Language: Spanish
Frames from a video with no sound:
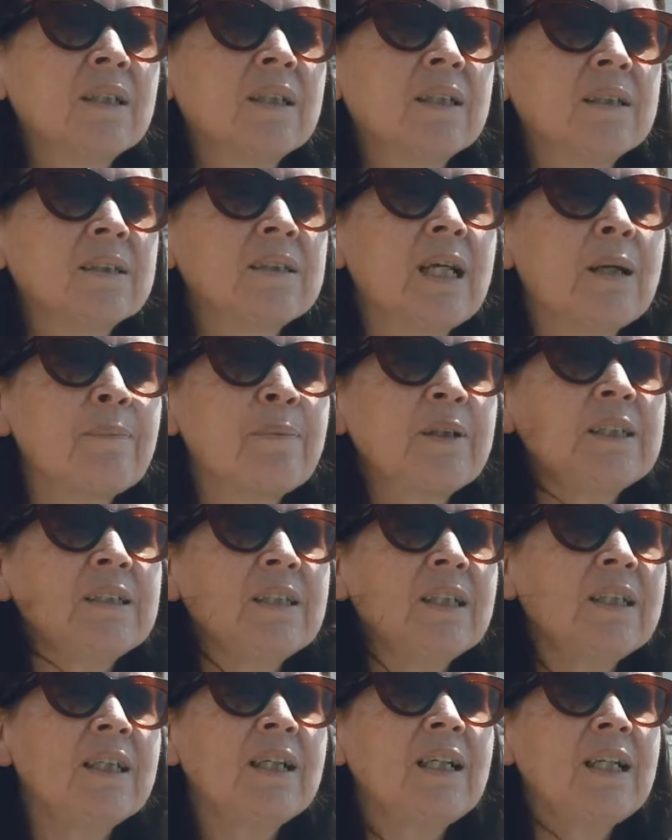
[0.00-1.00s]
de aprender
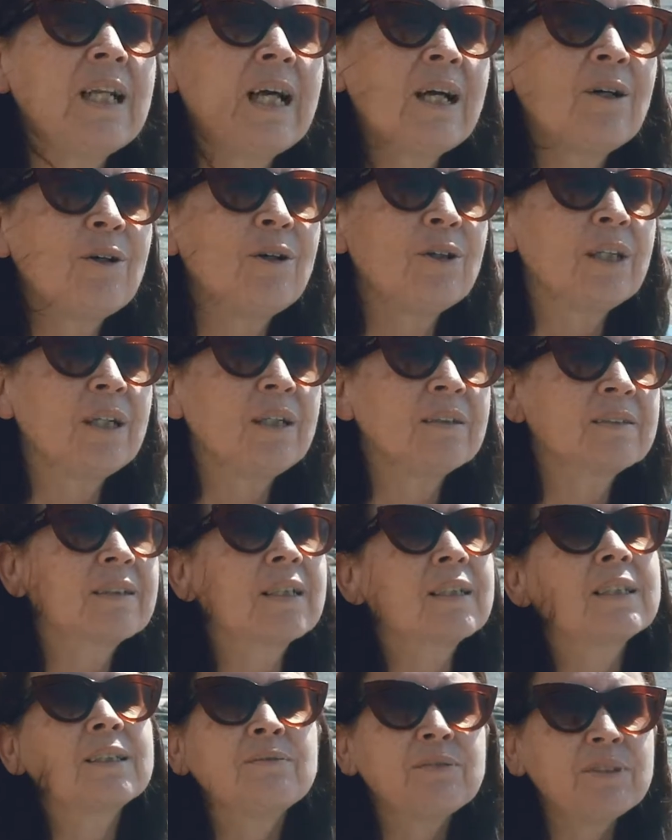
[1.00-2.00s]
el lado del
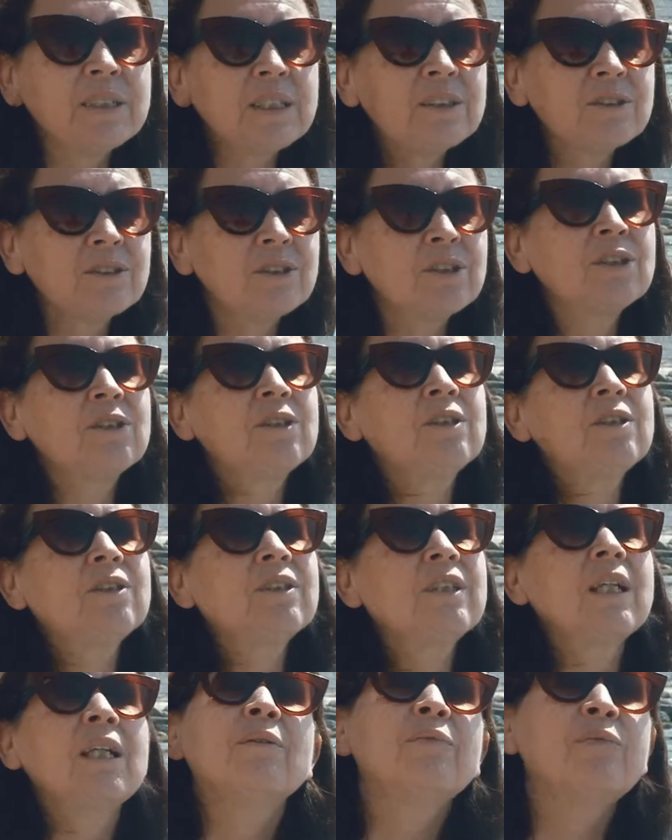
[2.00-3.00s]
sacrificio,
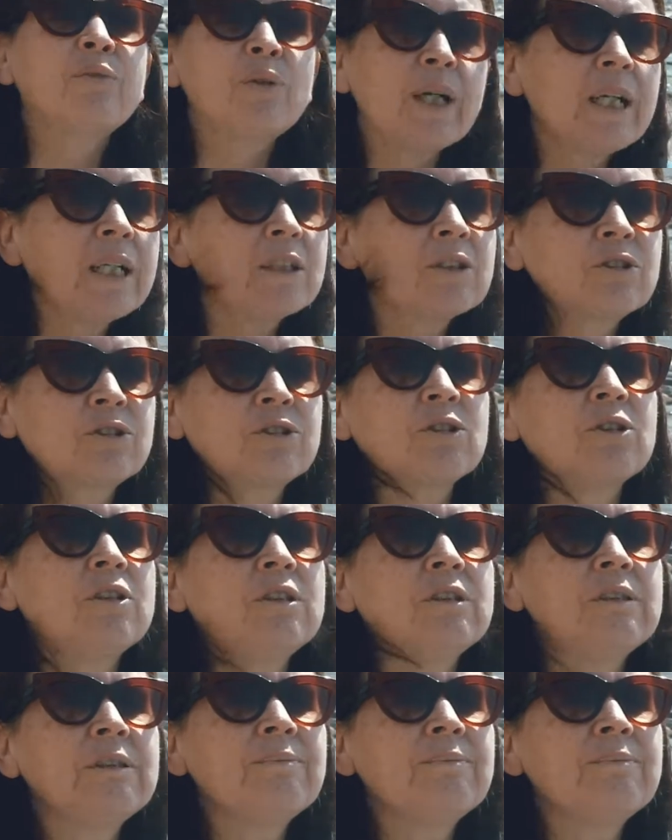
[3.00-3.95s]
del esfuerzo,